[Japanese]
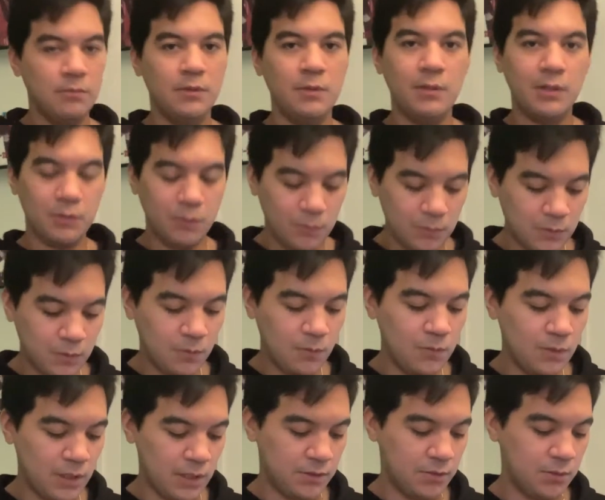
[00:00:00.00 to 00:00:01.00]
で、まあ、今
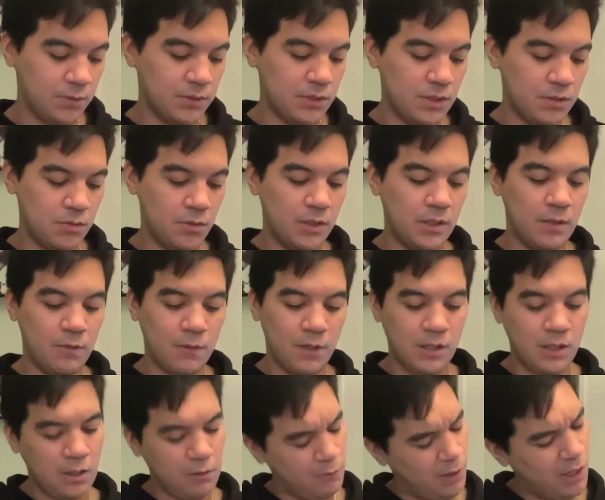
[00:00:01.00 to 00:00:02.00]
回当然それがわ
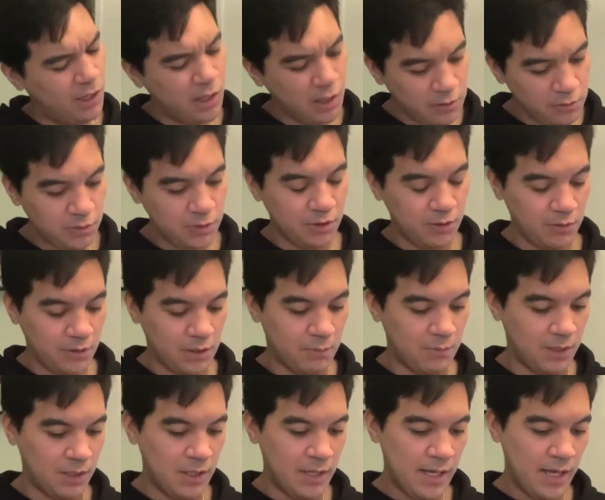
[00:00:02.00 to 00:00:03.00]
かわかるっていうか、
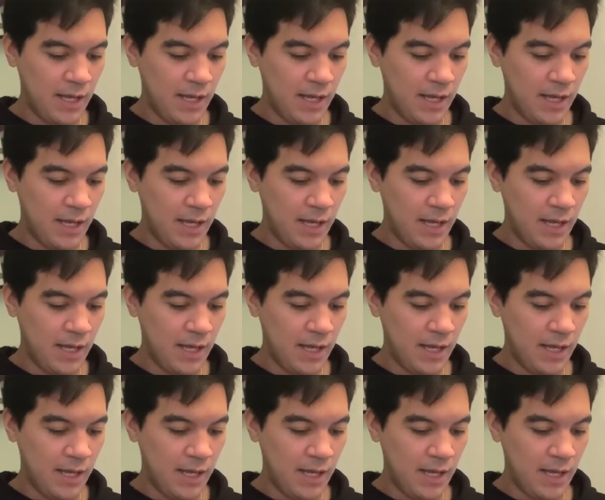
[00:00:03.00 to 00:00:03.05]
まあ、